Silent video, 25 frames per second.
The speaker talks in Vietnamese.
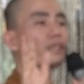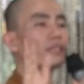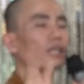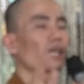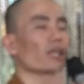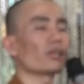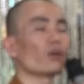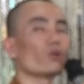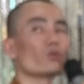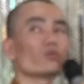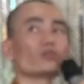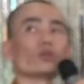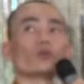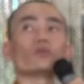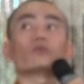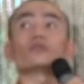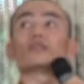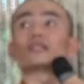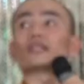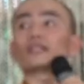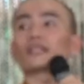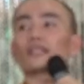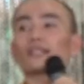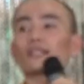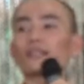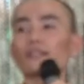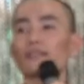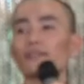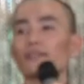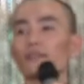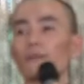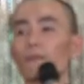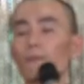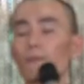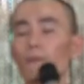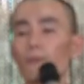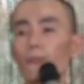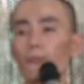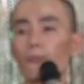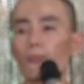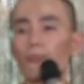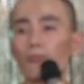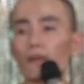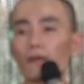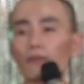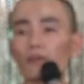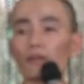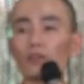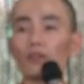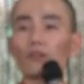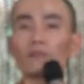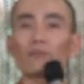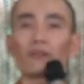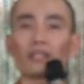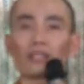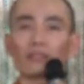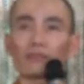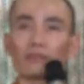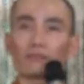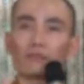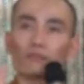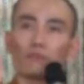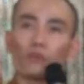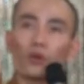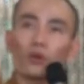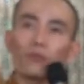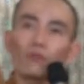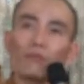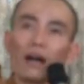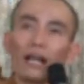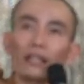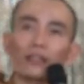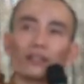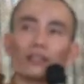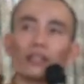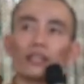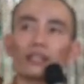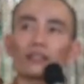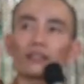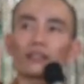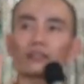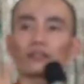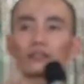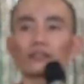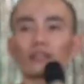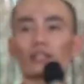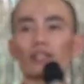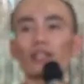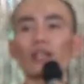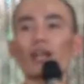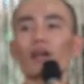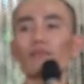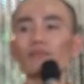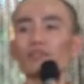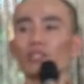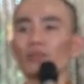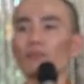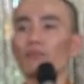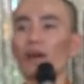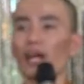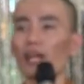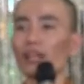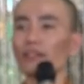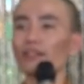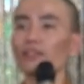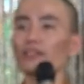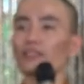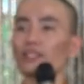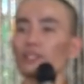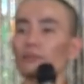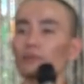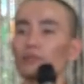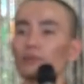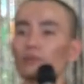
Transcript: mình cần ngủ ngủ không được, rồi lúc mình muốn bật nó lên thì nó không chịu bật cái chương trình